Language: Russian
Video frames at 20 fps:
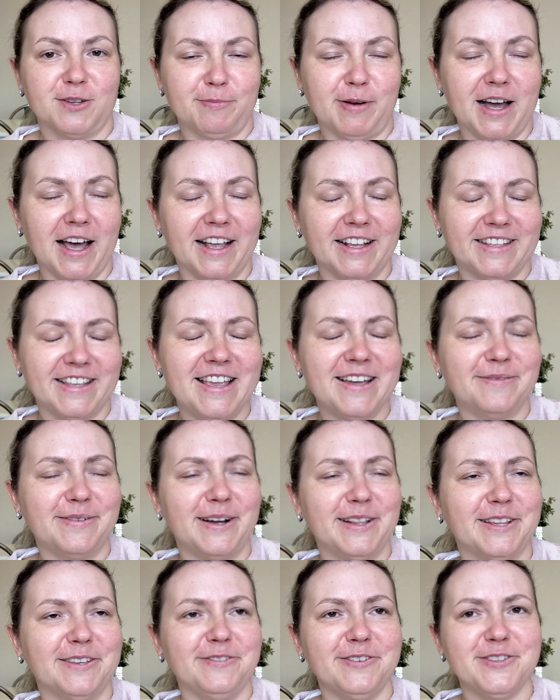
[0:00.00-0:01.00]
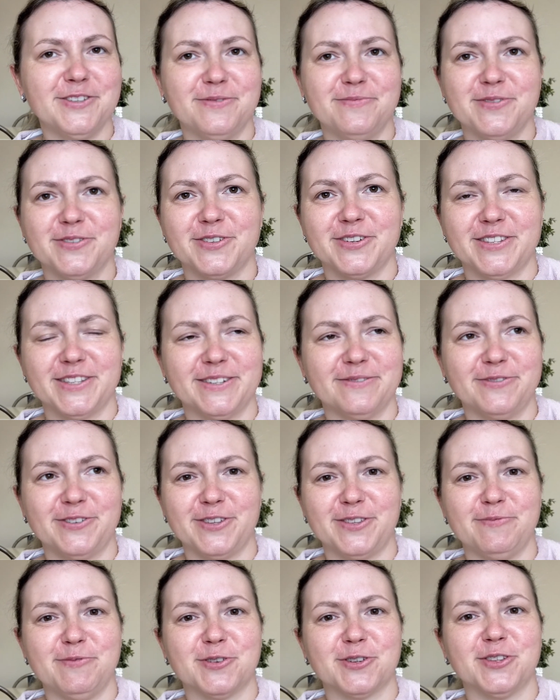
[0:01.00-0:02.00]
пока снимала видео, мне уже
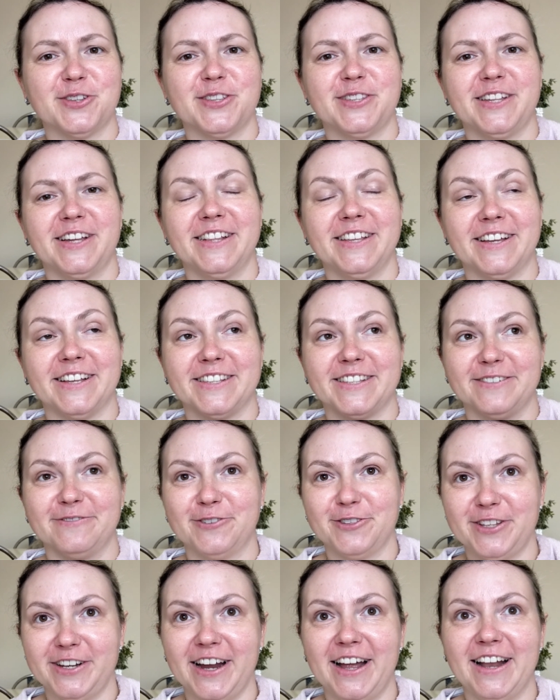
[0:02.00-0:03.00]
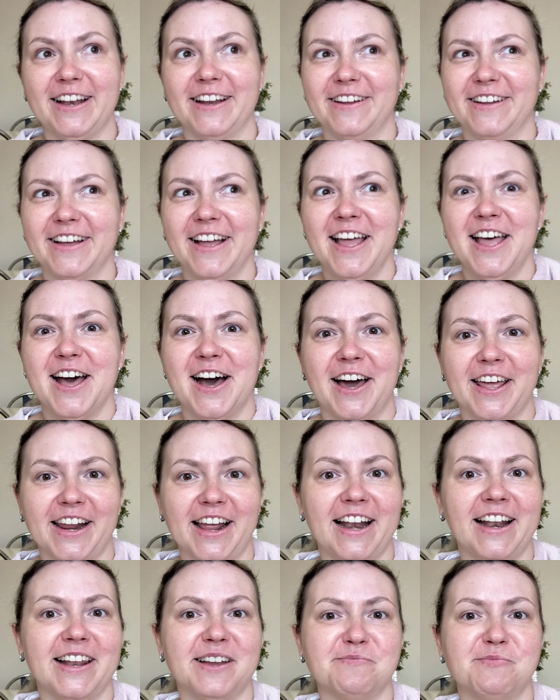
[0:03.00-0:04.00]
самое смешное стало. Я вот реально,
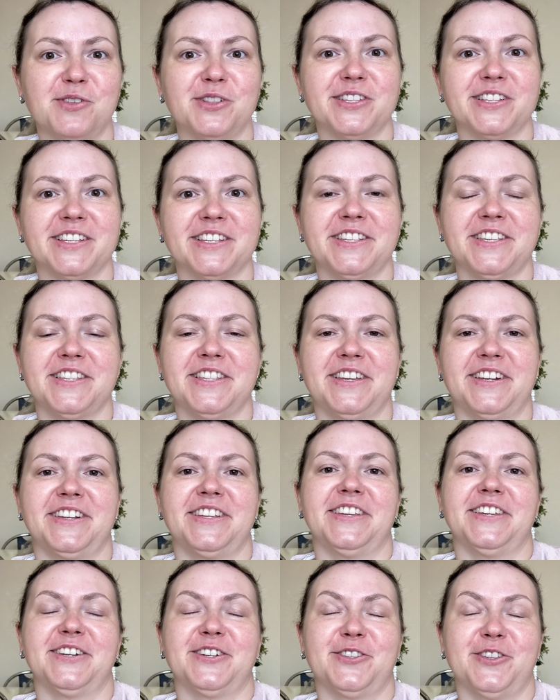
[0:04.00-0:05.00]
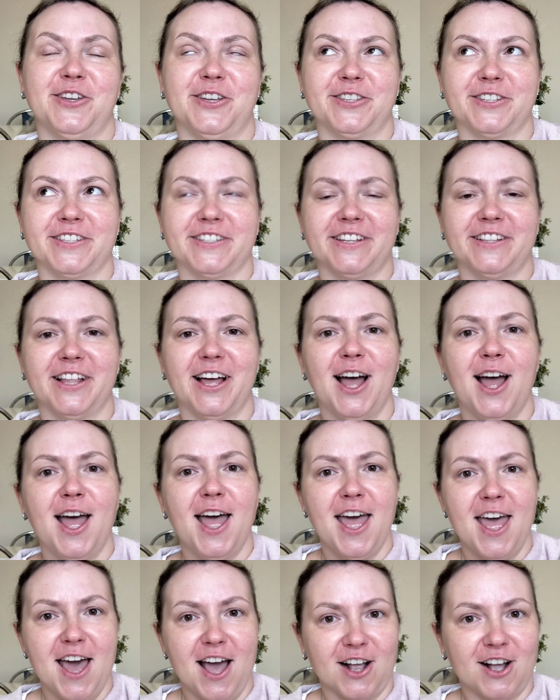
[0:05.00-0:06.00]
реально наполнилась энергией, что я сказала,
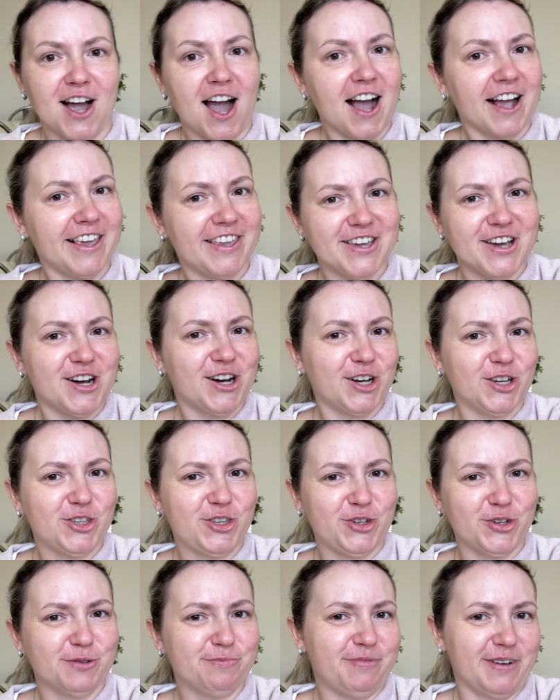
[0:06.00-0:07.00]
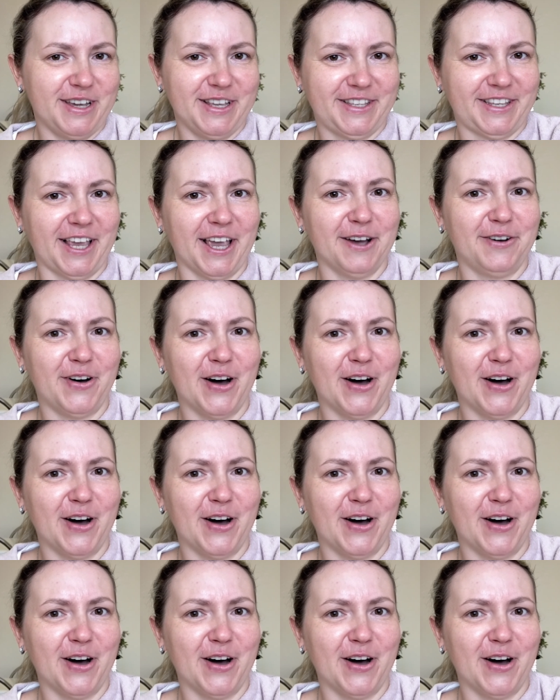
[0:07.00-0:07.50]
как я хочу пойти